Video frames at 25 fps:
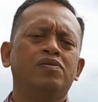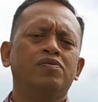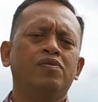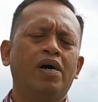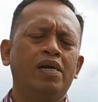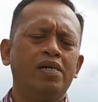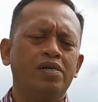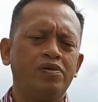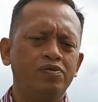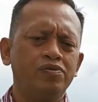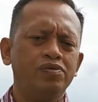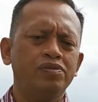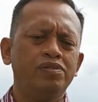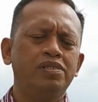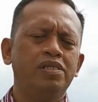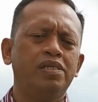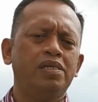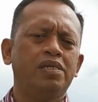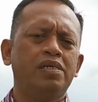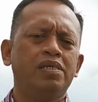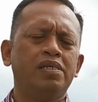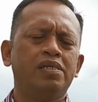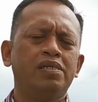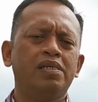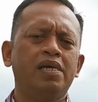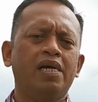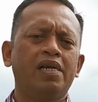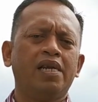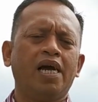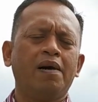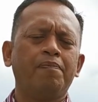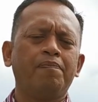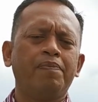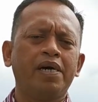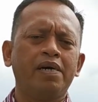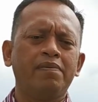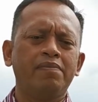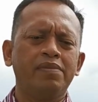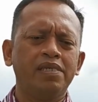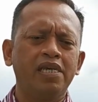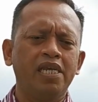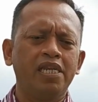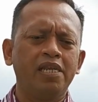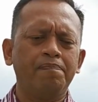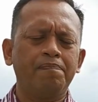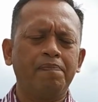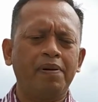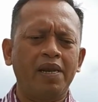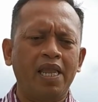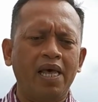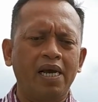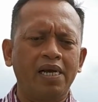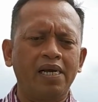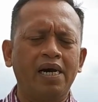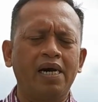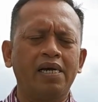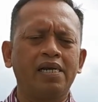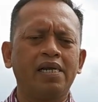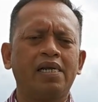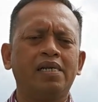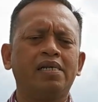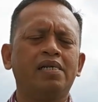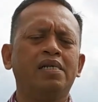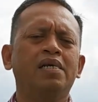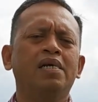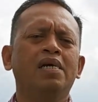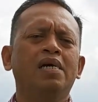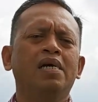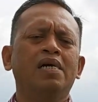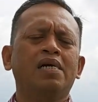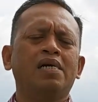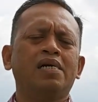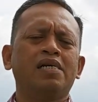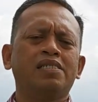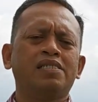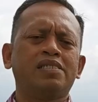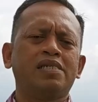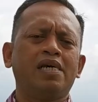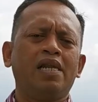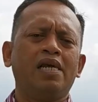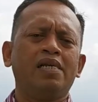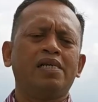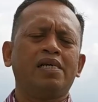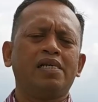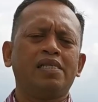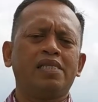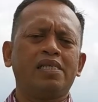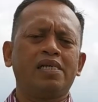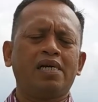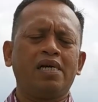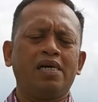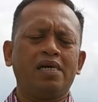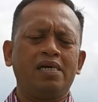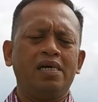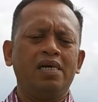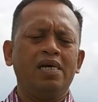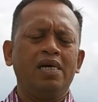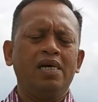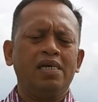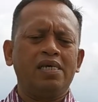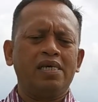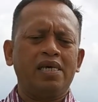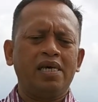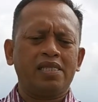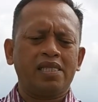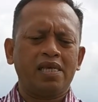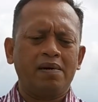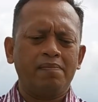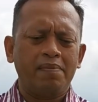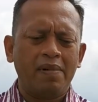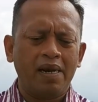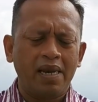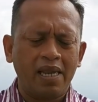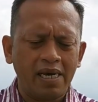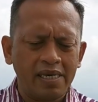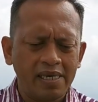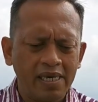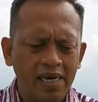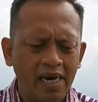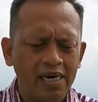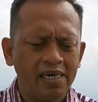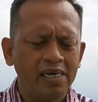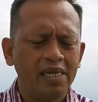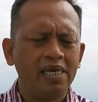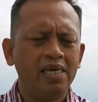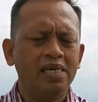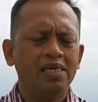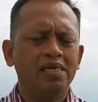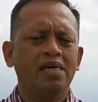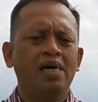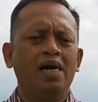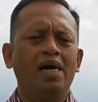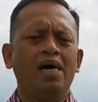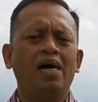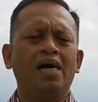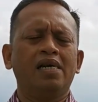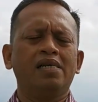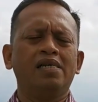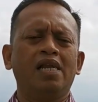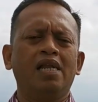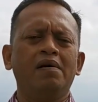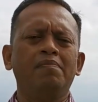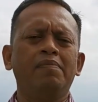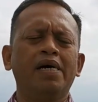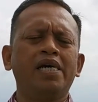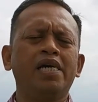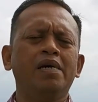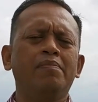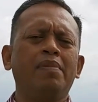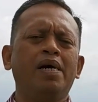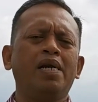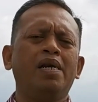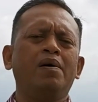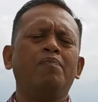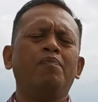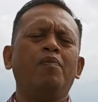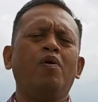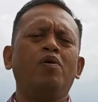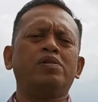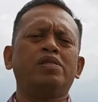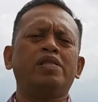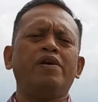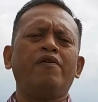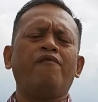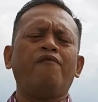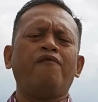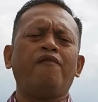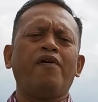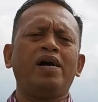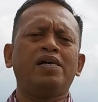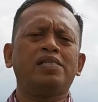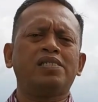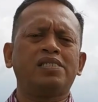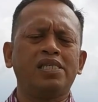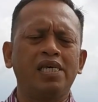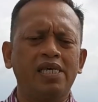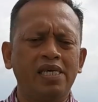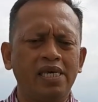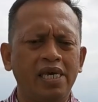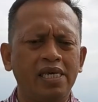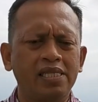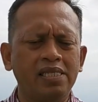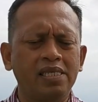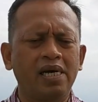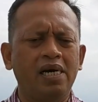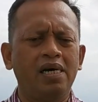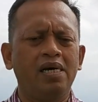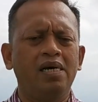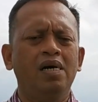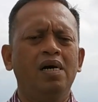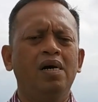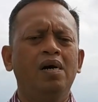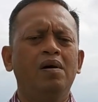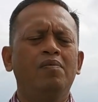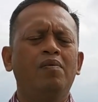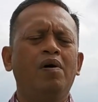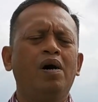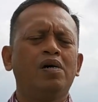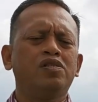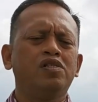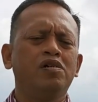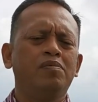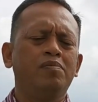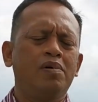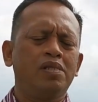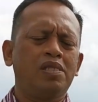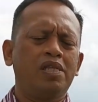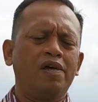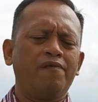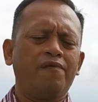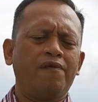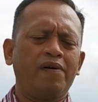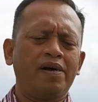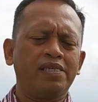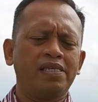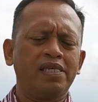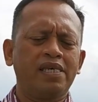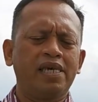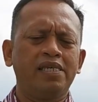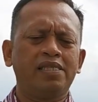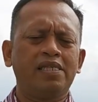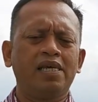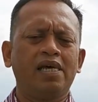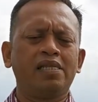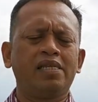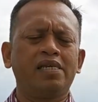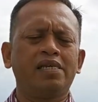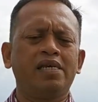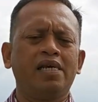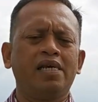Tuhan uji dan apa yang menjadi pelanggaran kesalahan ketika kita melayani adalah bagaimana motivasi kita Waktu motivasi kita